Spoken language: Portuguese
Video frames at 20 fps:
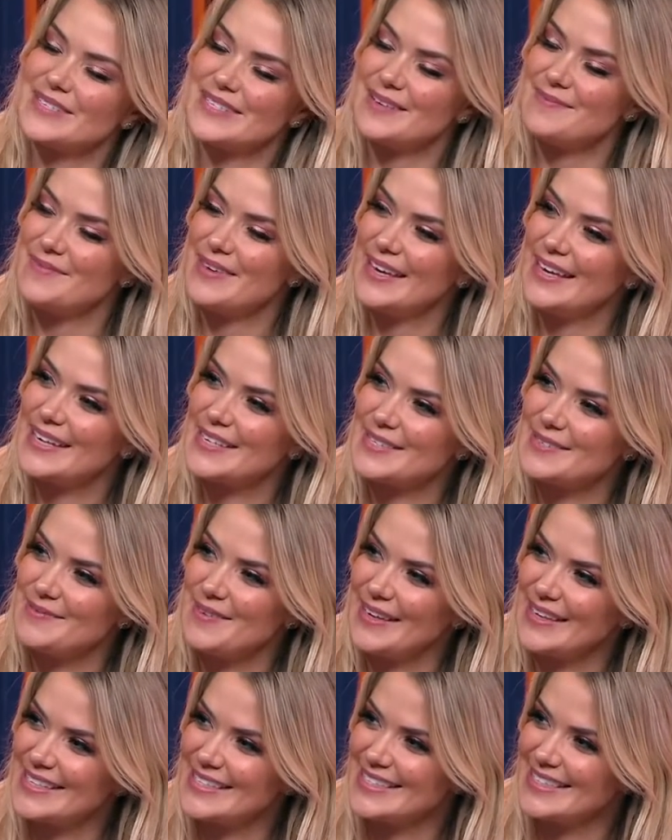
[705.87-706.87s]
umas amigas
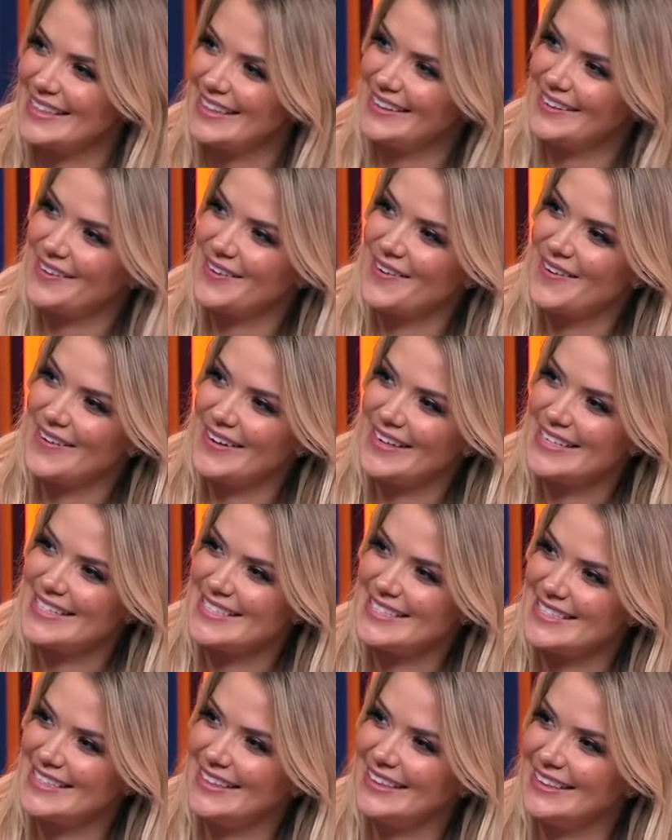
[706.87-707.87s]
minhas que eu
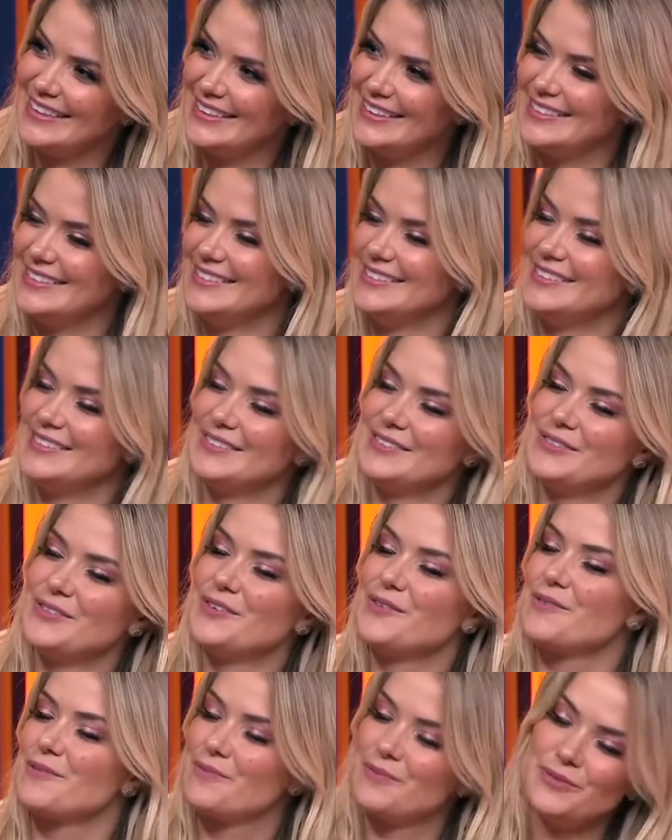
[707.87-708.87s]
conheci
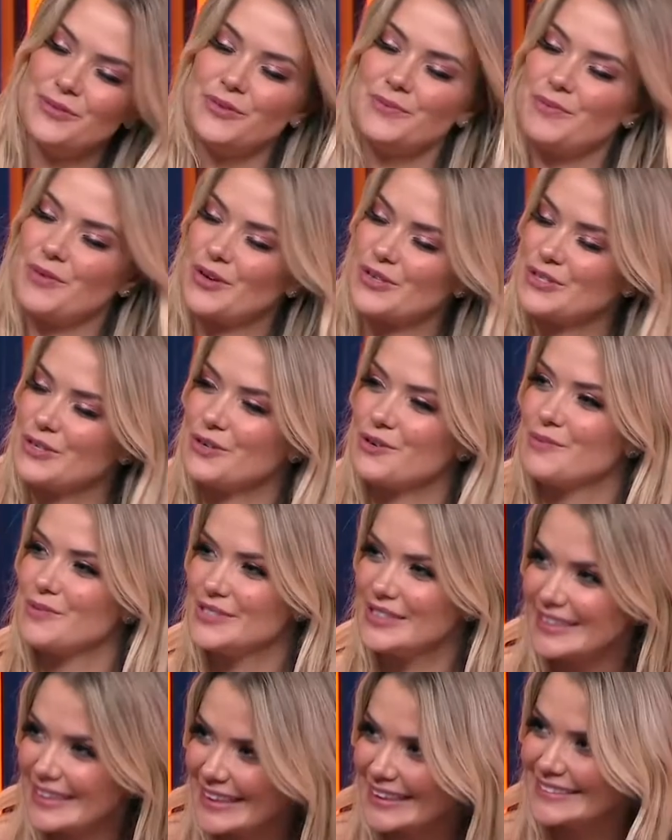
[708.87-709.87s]
no, no, nosso grupo
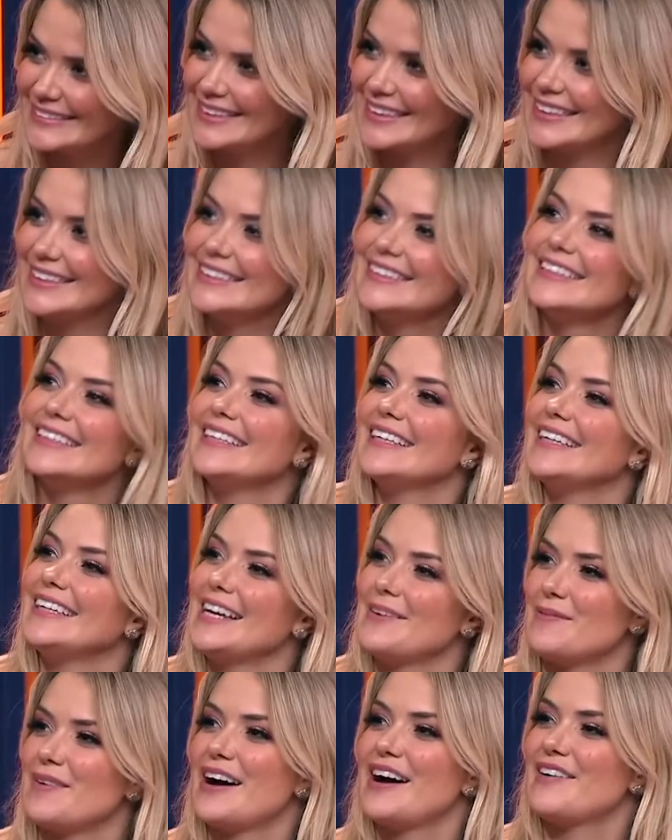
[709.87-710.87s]
de Tantra.
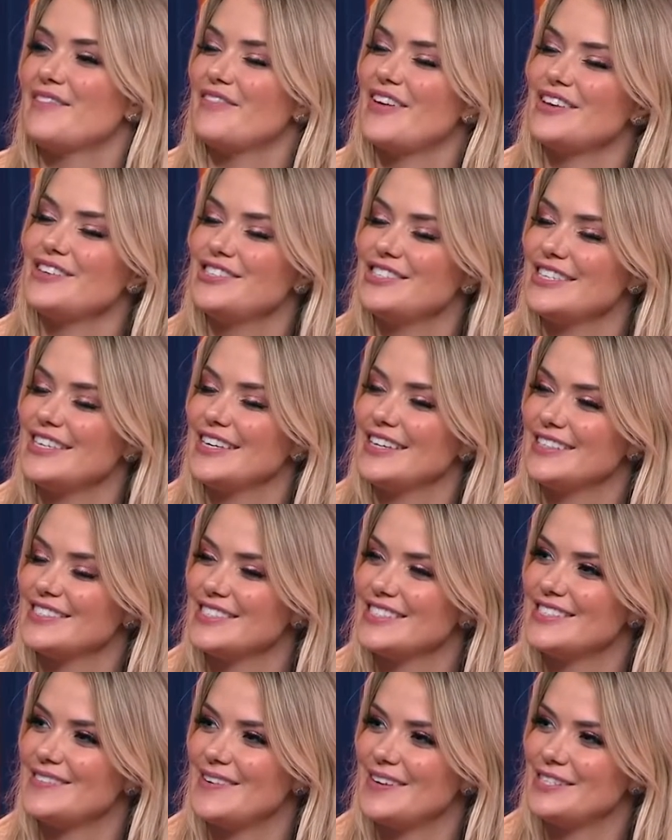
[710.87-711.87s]
E é uma festinha que a
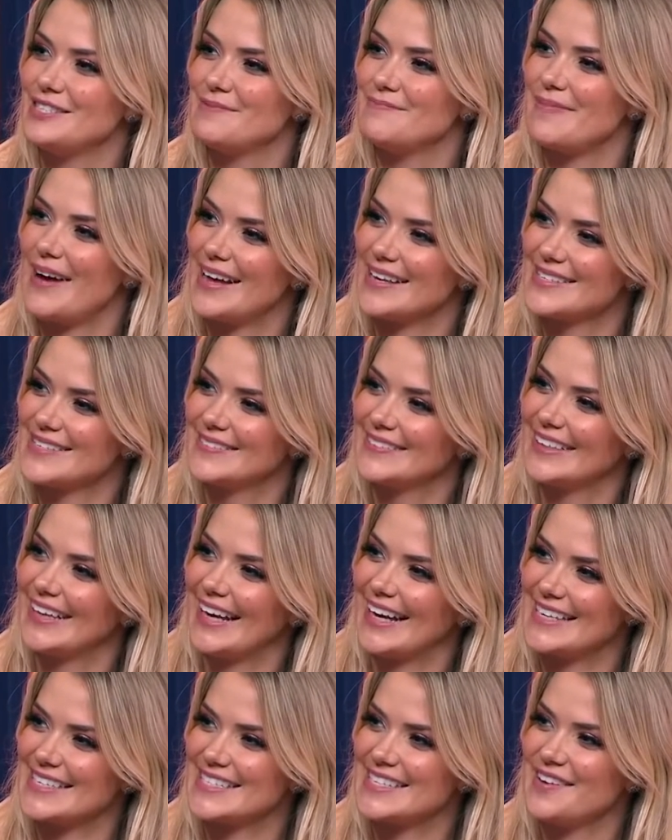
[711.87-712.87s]
gente fez de Páscoa na
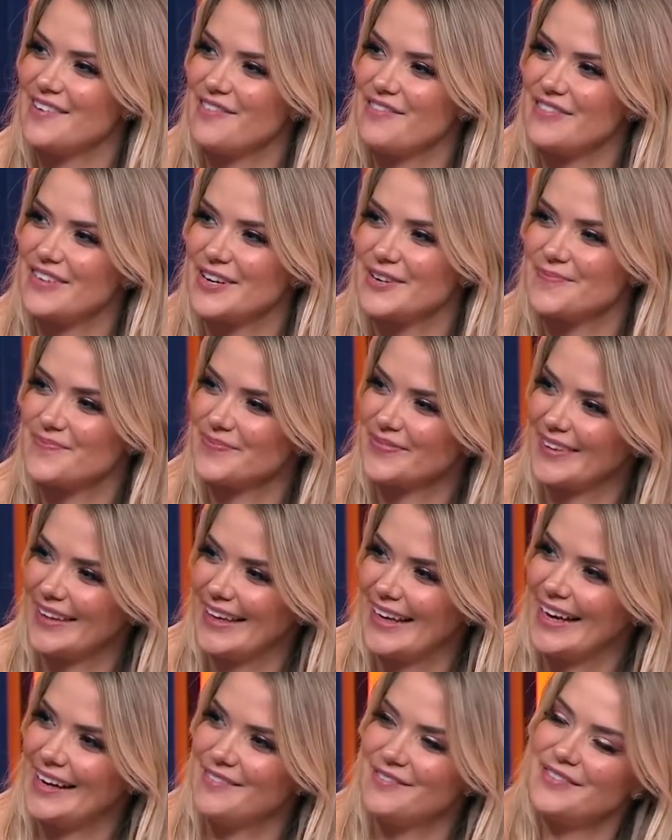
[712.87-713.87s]
casa da feira.
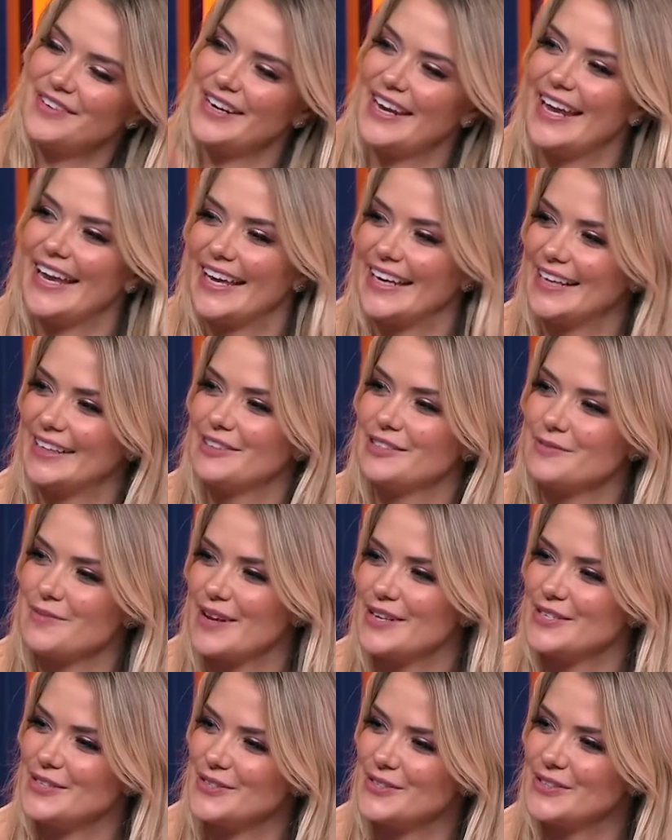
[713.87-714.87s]
A feira é aquela com o
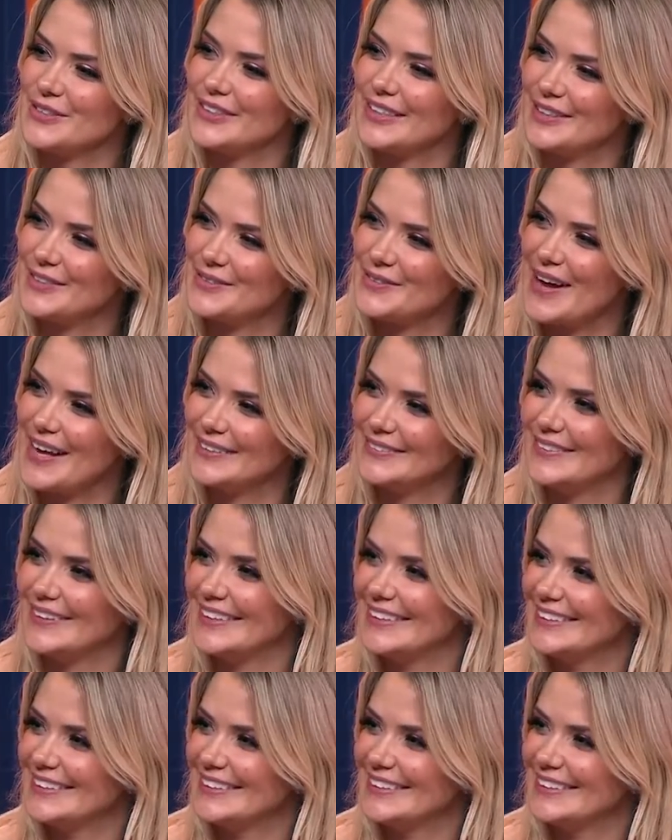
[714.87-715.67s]
bracinho todo tatuado